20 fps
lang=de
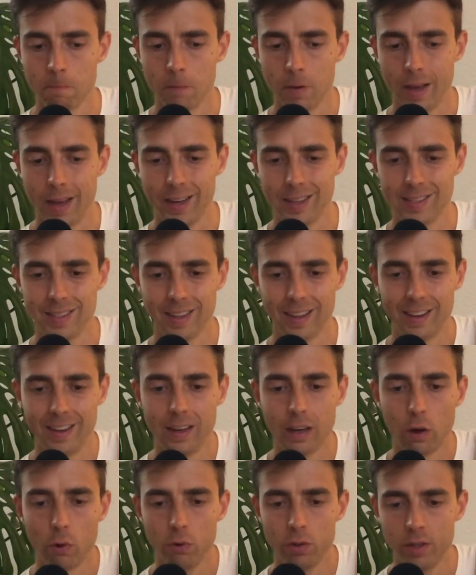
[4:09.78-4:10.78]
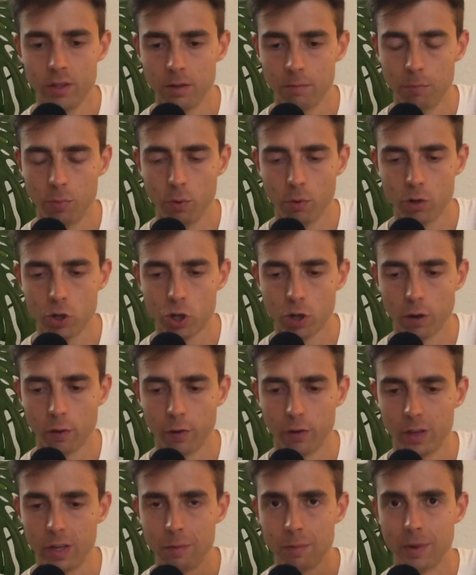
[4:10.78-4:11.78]
extrahiert aus diesem Blut Stoffe,
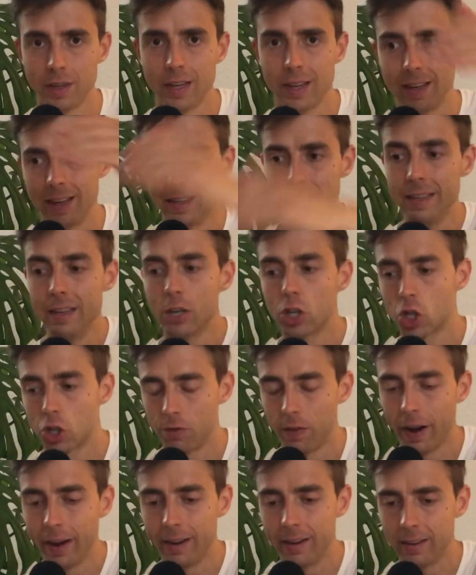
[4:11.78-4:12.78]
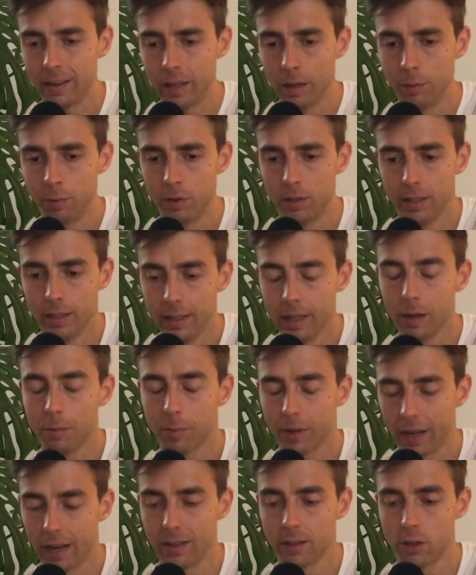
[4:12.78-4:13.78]
die man dann hier Schweinen gibt, die hier im
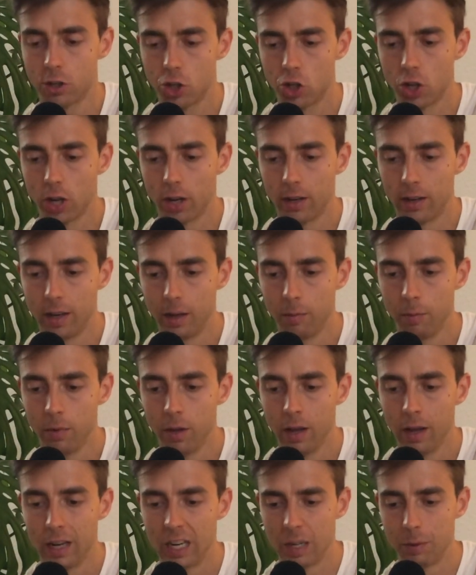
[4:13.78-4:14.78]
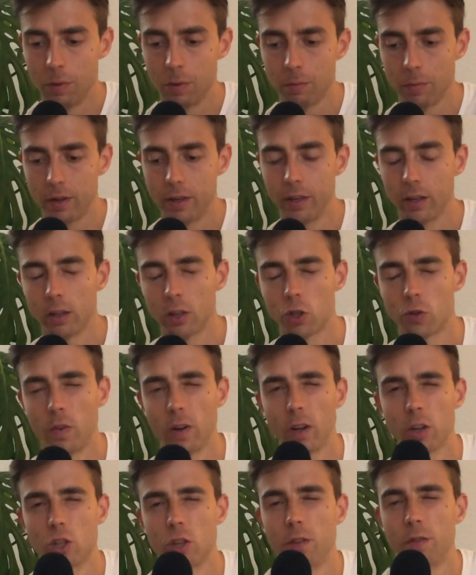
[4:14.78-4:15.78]
Kastenstand leben, damit man deren
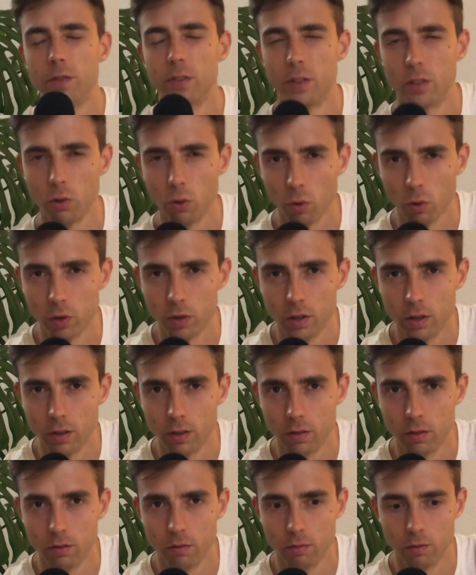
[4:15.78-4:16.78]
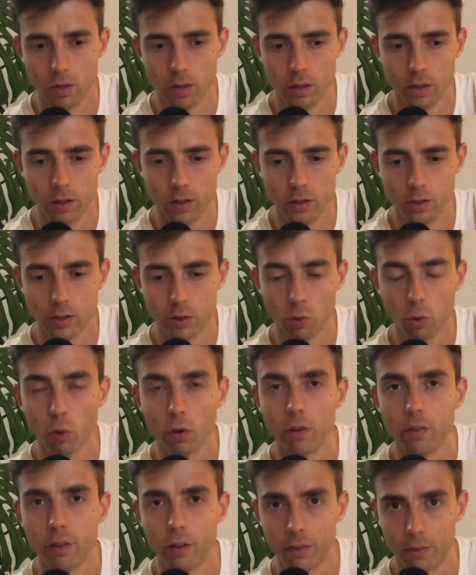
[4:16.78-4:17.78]
Schwangerschaft in, Synchroni in, in
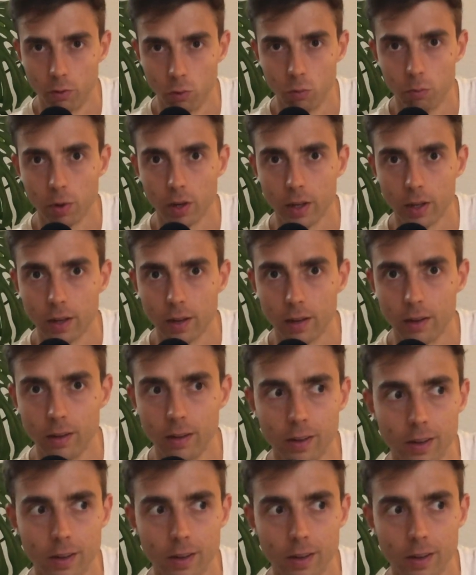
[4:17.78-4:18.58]
Synchronisation bringen kann.